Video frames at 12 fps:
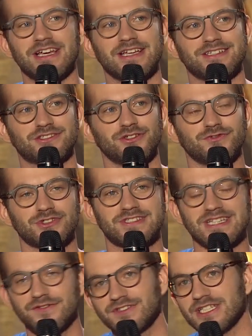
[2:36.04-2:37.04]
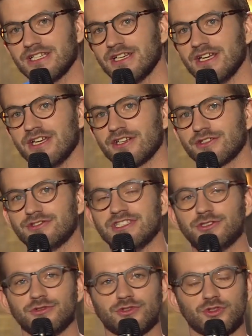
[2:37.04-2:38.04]
Est-ce que vous saviez que
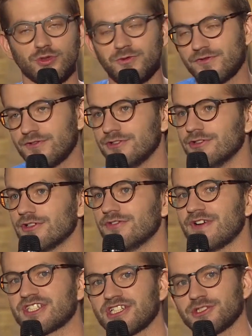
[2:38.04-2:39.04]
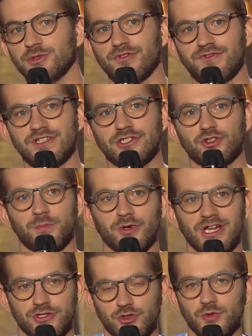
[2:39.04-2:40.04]
si tu souffles dans le vagin d'une fille, tu peux
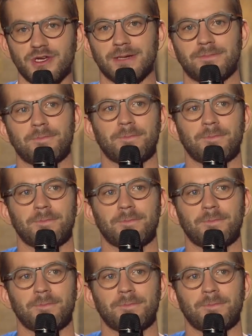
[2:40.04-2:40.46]
la tuer